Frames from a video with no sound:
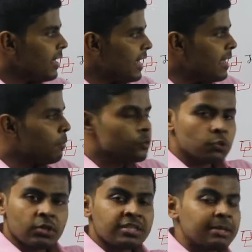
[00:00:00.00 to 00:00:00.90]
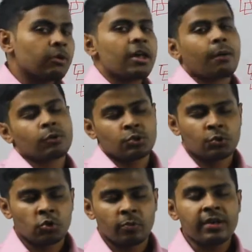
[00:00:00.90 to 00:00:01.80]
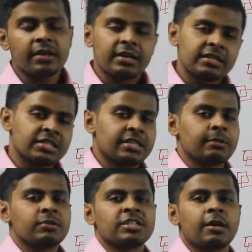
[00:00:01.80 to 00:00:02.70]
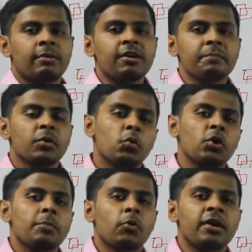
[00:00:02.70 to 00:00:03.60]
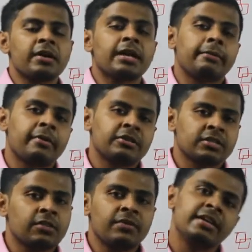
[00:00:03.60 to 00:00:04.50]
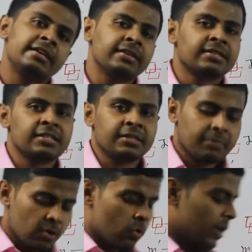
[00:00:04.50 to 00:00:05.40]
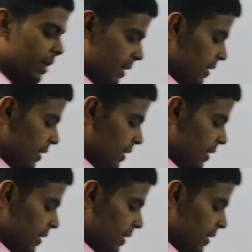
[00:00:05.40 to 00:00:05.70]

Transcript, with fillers: এই বস্তুটা যে বলে আকর্ষণ করবে সেটাই হচ্ছে আমার ওই পয়েন্টের গ্র্যাভিটেশনাল ফিল্ড ইন্টেন্সিটি ওকে